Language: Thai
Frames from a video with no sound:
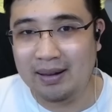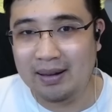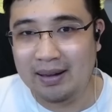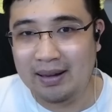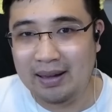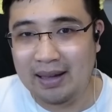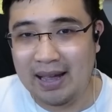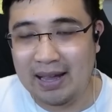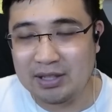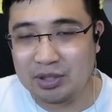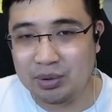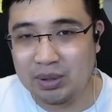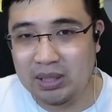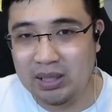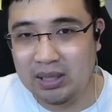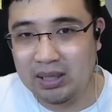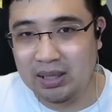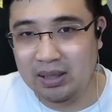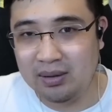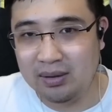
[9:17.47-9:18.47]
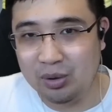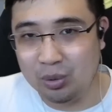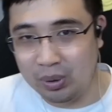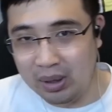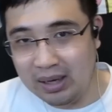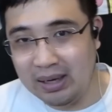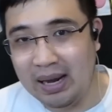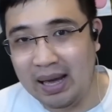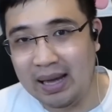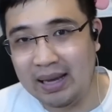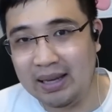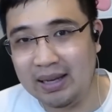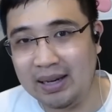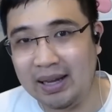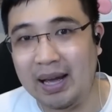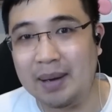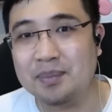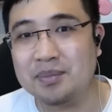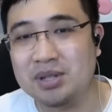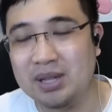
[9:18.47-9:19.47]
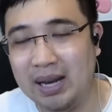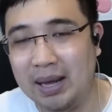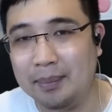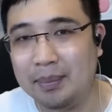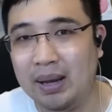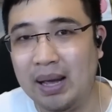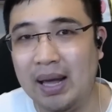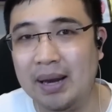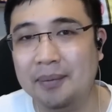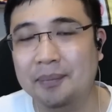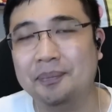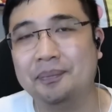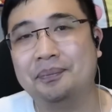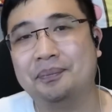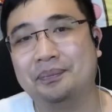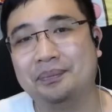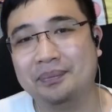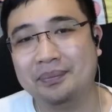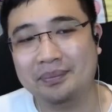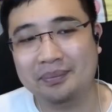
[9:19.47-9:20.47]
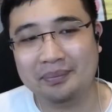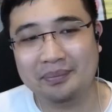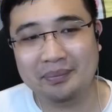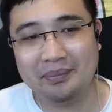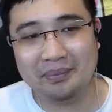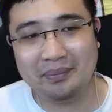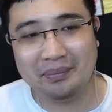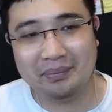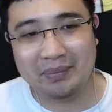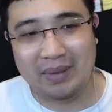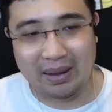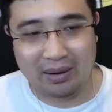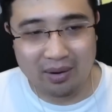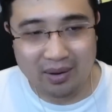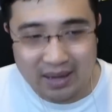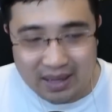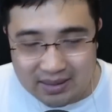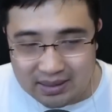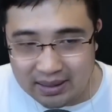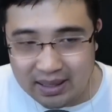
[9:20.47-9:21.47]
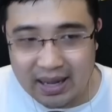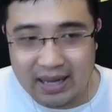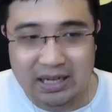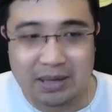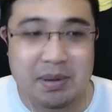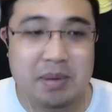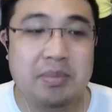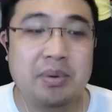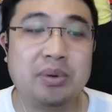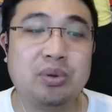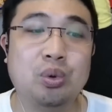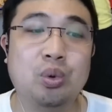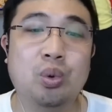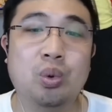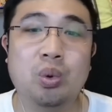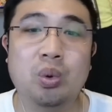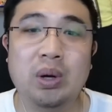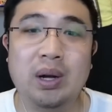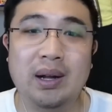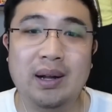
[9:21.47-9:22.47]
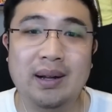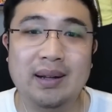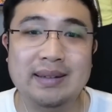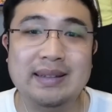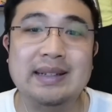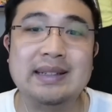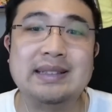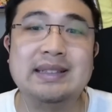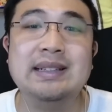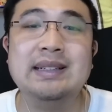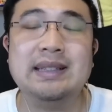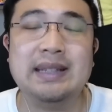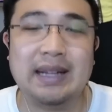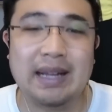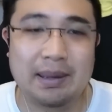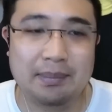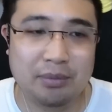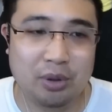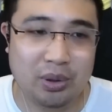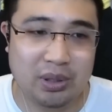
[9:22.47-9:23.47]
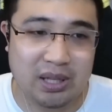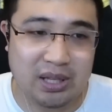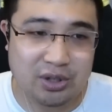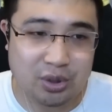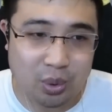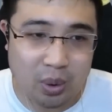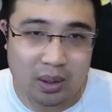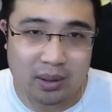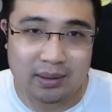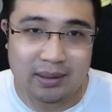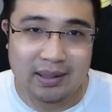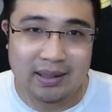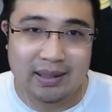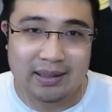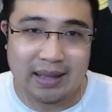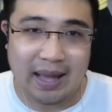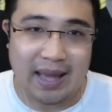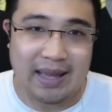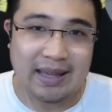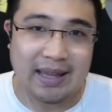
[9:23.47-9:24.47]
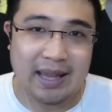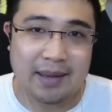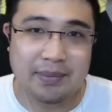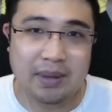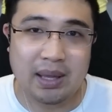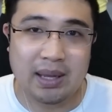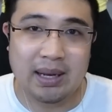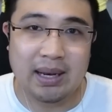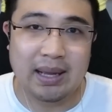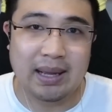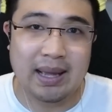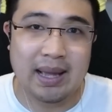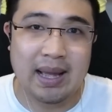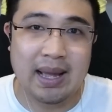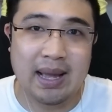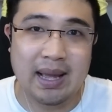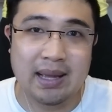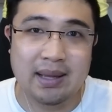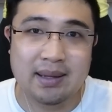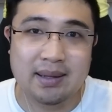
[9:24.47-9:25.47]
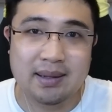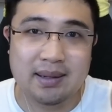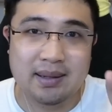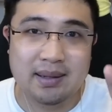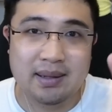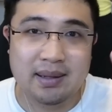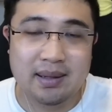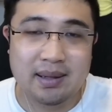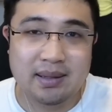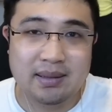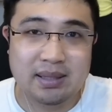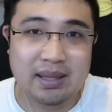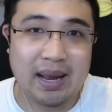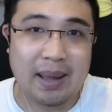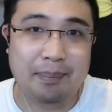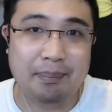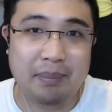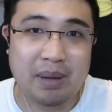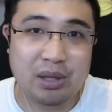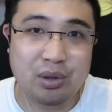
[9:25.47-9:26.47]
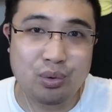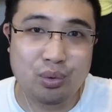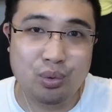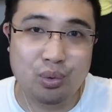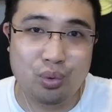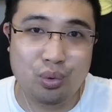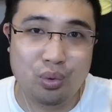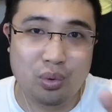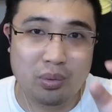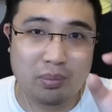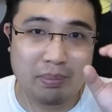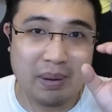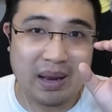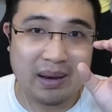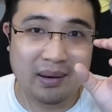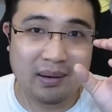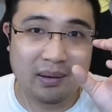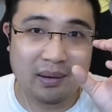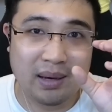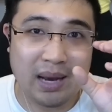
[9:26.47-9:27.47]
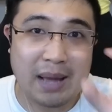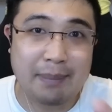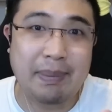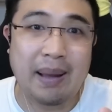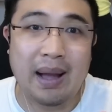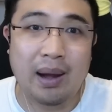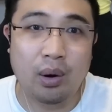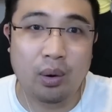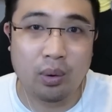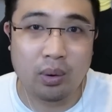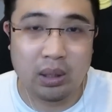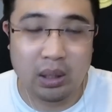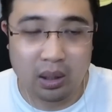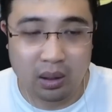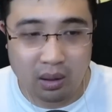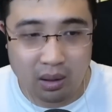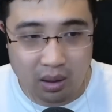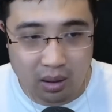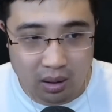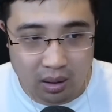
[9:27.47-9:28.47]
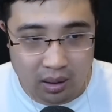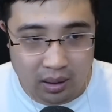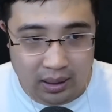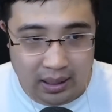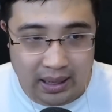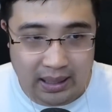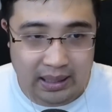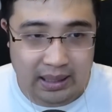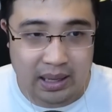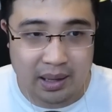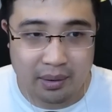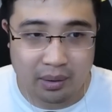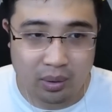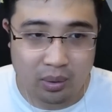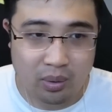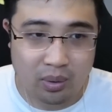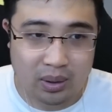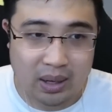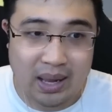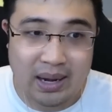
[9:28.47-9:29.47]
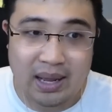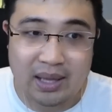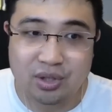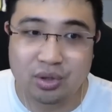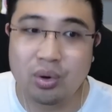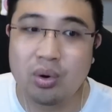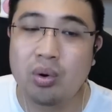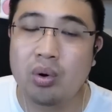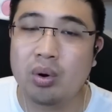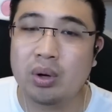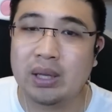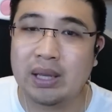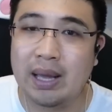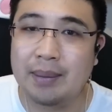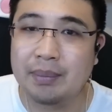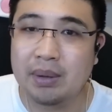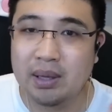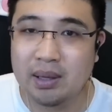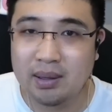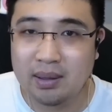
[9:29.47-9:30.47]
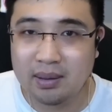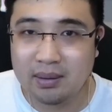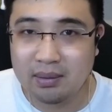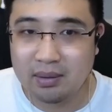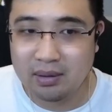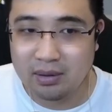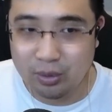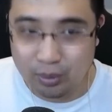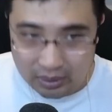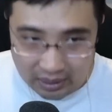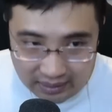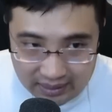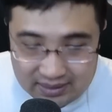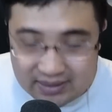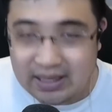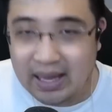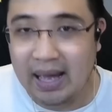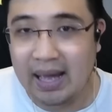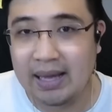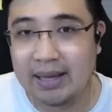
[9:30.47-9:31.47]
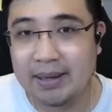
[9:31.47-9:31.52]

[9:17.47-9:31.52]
แอนโทนีอยู่ข้างในนะครับสลับกัน แต่ก็น่าเสียดายที่มีประตูเกิดขึ้นนะครับโดยที่ช่วงท้ายเกมเนี่ยอิลังกาสลับมาอยู่เป็นหน้าเป้า แล้วก็อเลฮันโรกานาโชนะครับอยู่ทางด้านซ้าย